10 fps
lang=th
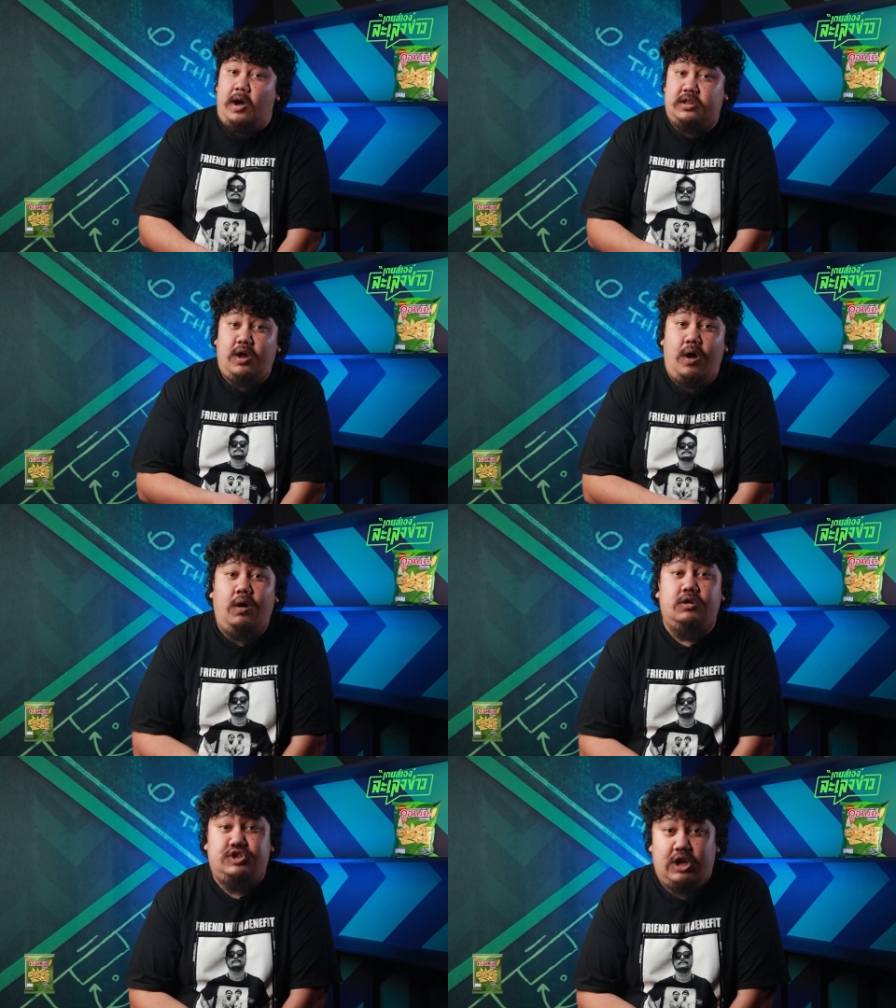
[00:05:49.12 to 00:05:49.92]
ปอร์โต
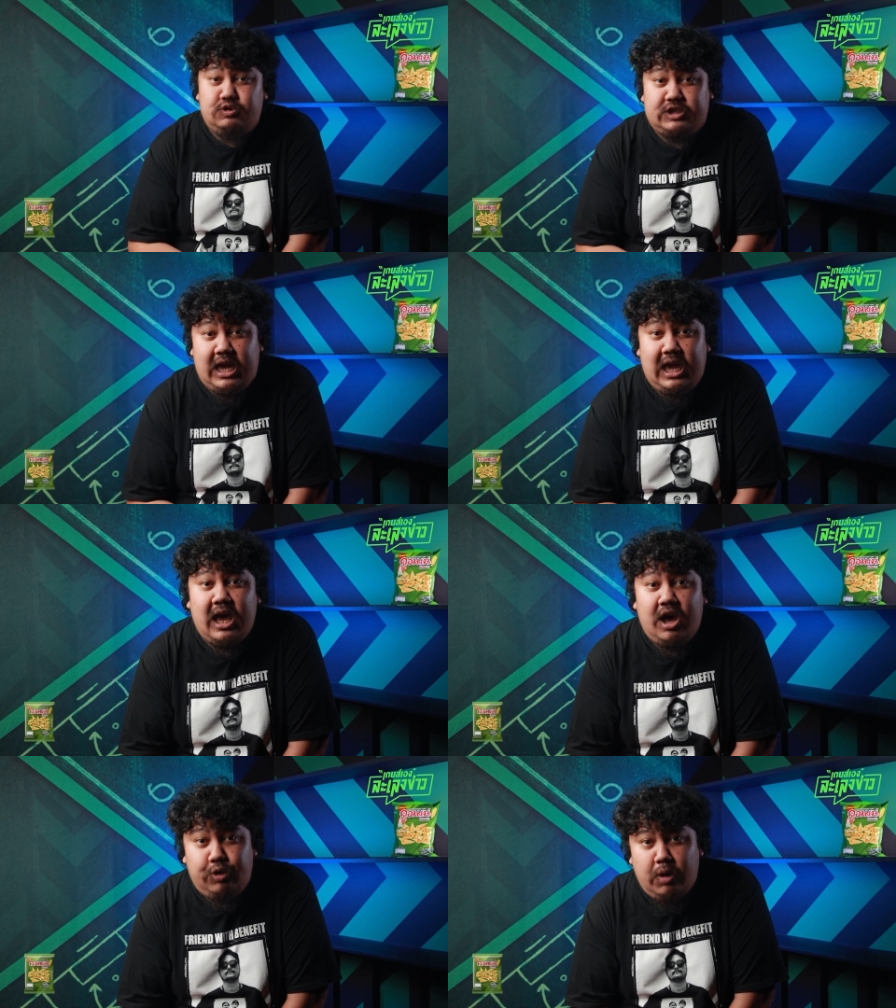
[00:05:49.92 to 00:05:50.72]
เชลซี
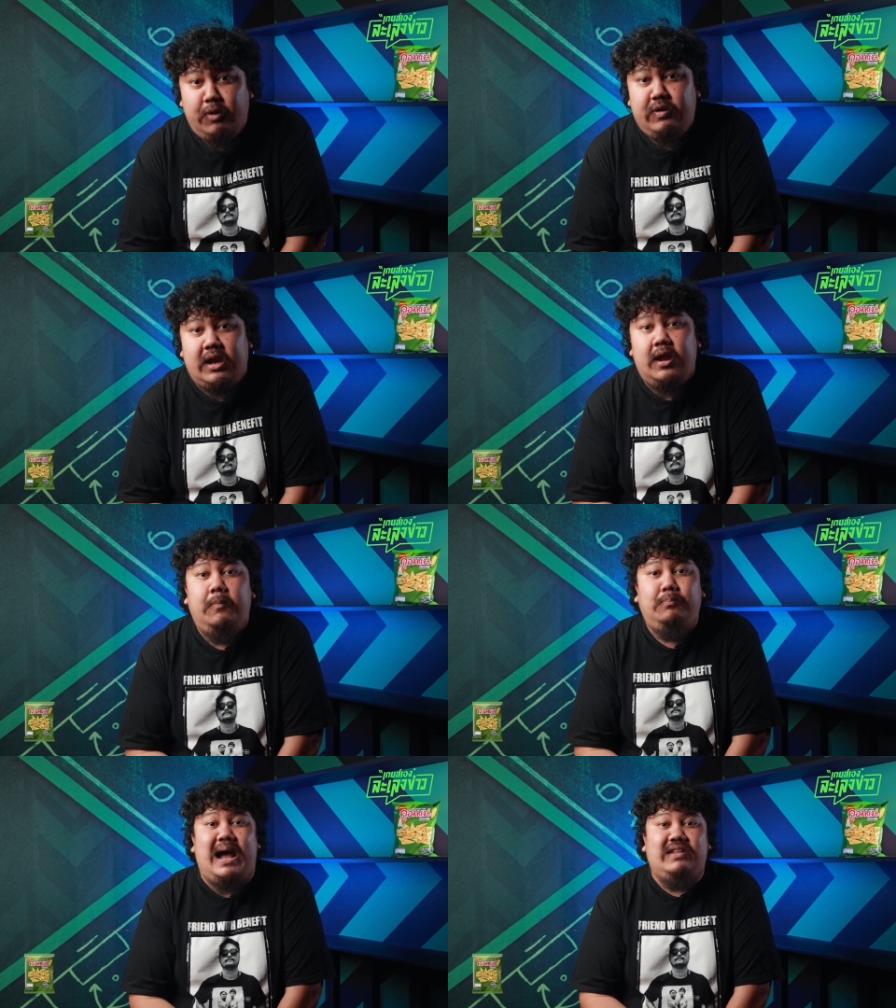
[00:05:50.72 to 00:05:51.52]
เรอัลมาดริด
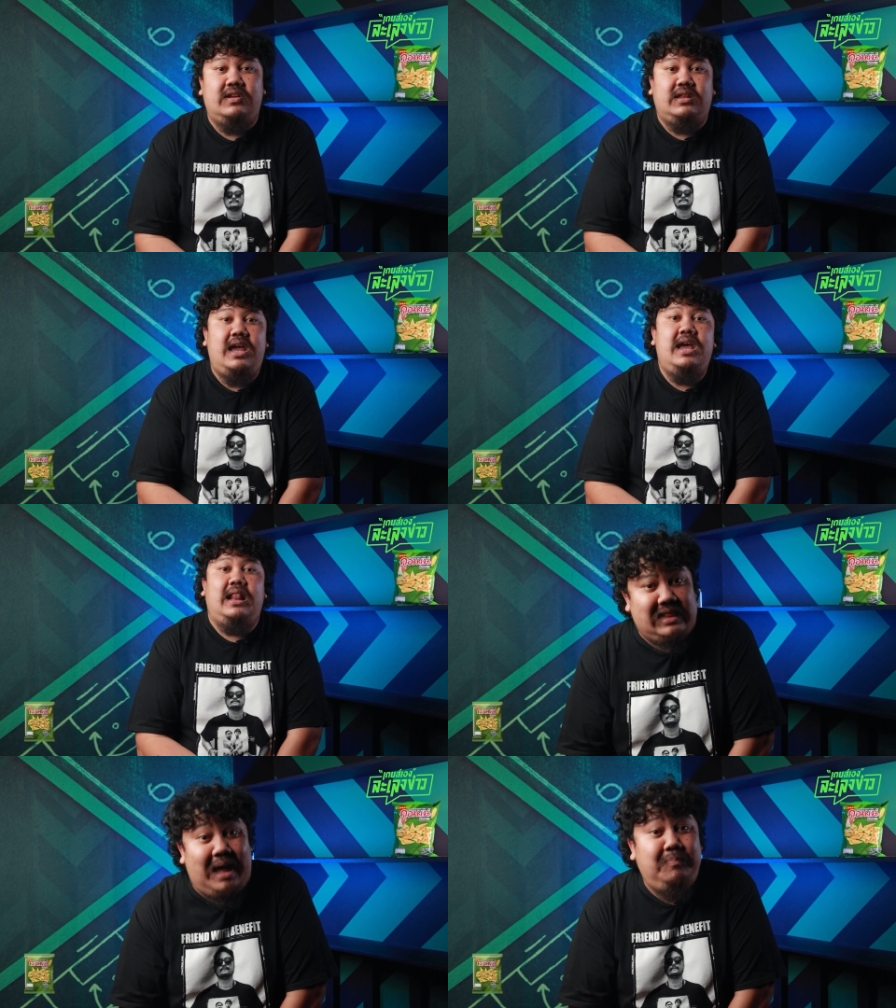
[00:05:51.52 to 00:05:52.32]
มาซิตี้
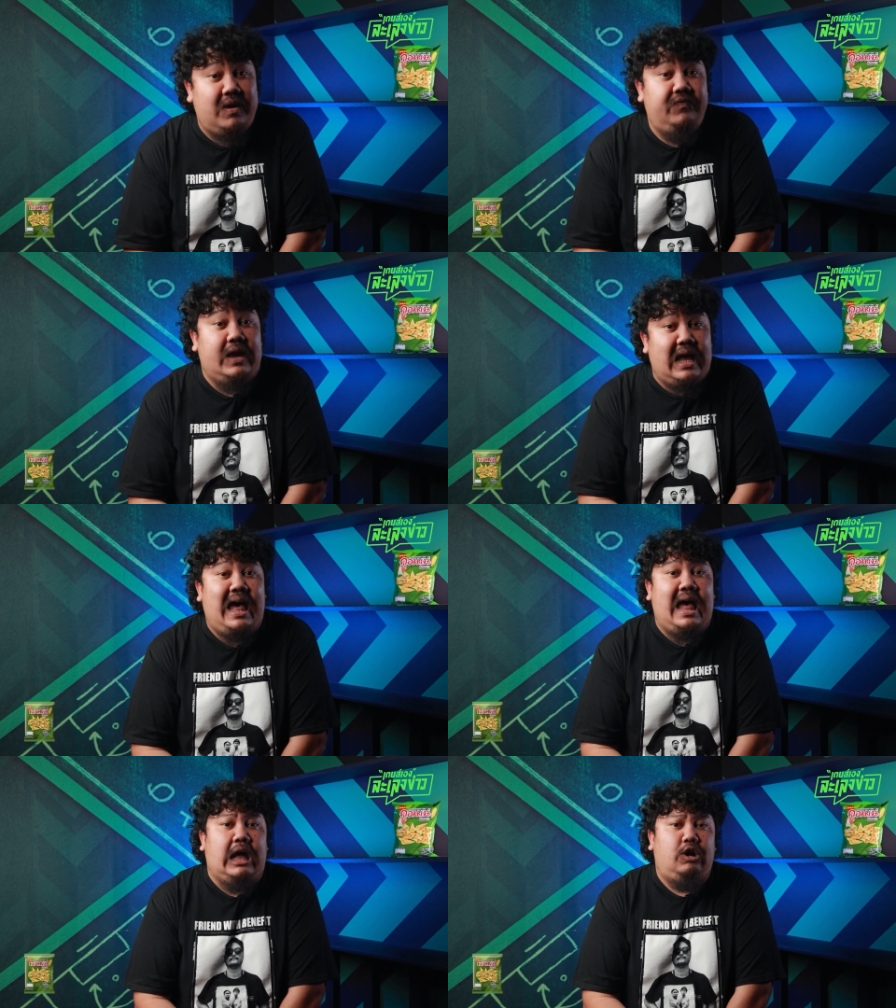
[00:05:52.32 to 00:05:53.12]
และเบนฟิ
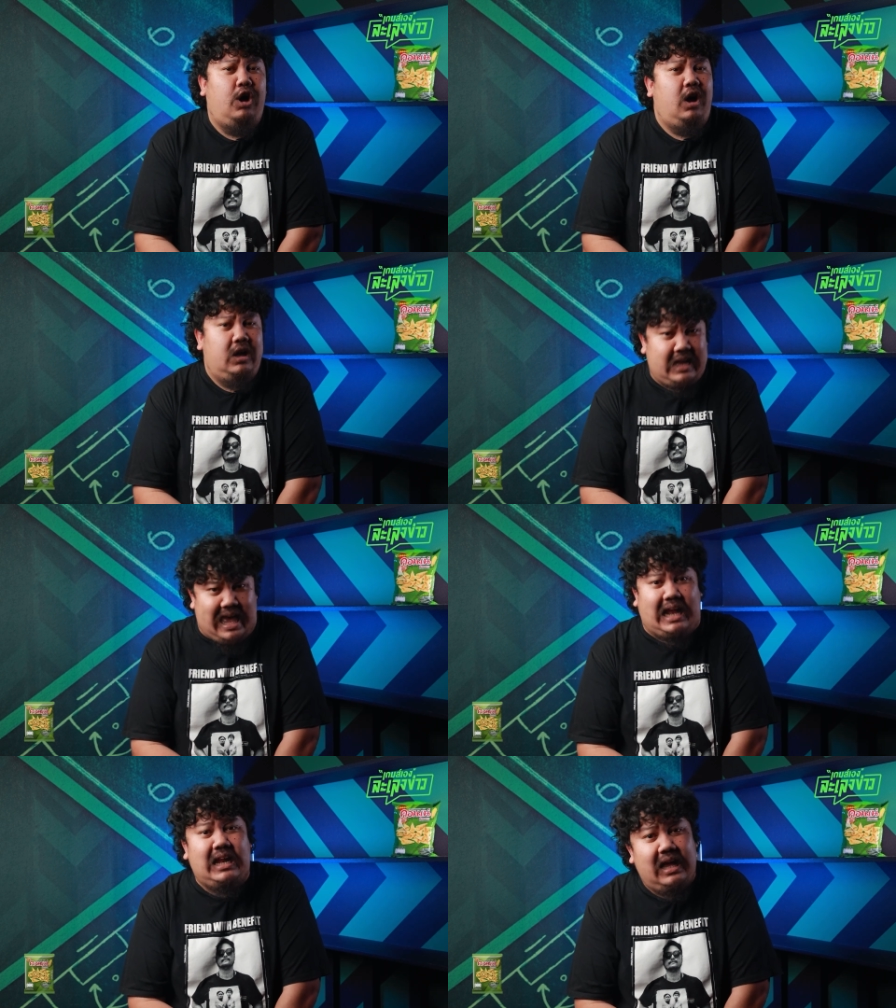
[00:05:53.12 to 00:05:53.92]
ก้าก็
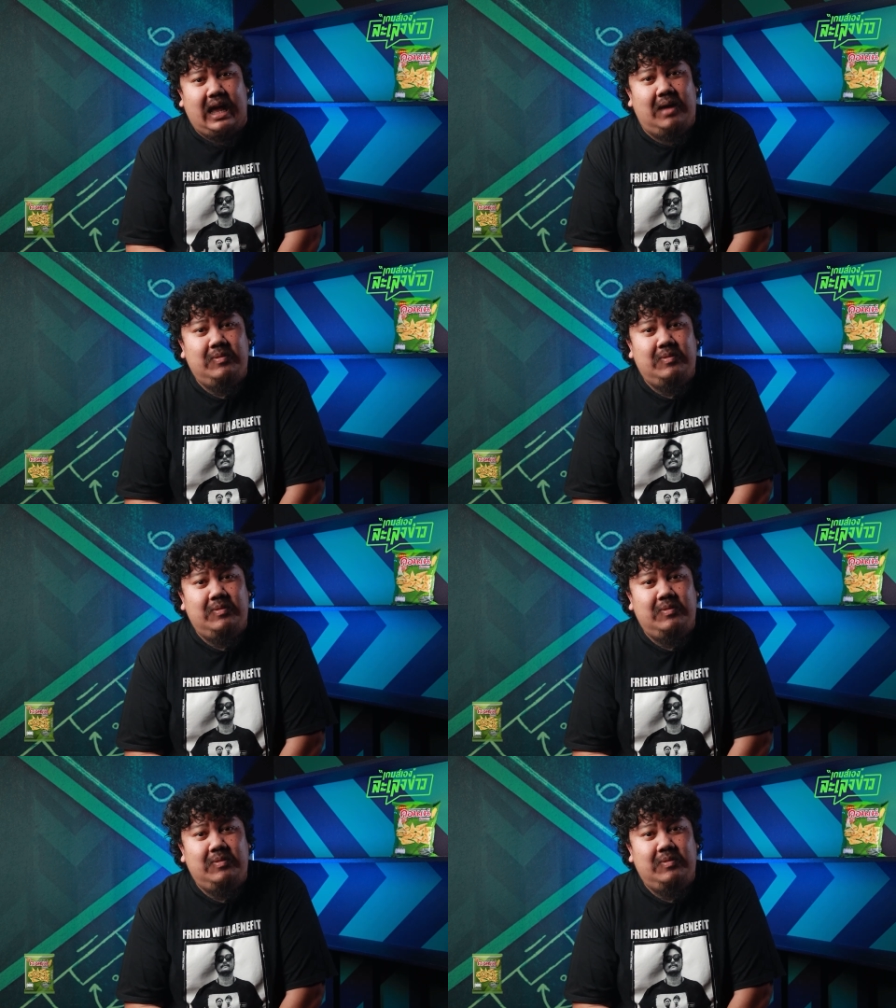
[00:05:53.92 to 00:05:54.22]
แข็งเลยค